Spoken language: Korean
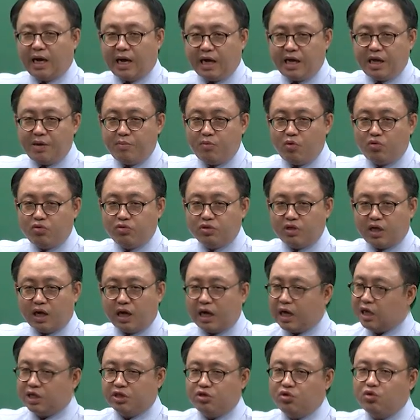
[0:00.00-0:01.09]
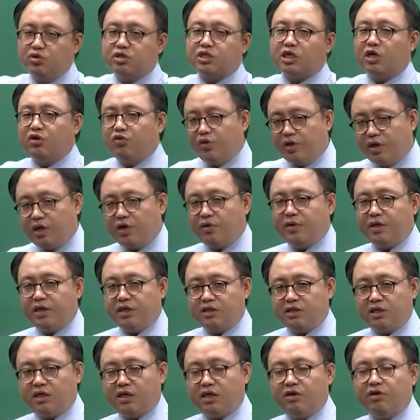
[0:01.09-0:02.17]
아예 모른다. 아니요. 자료에 나와
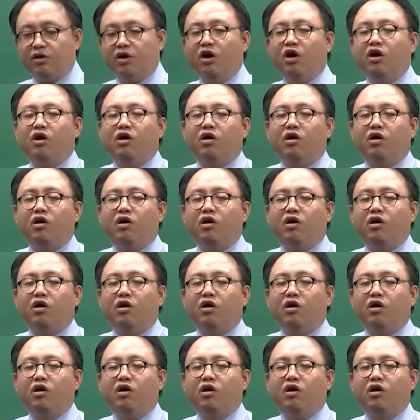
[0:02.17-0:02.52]
있잖아요.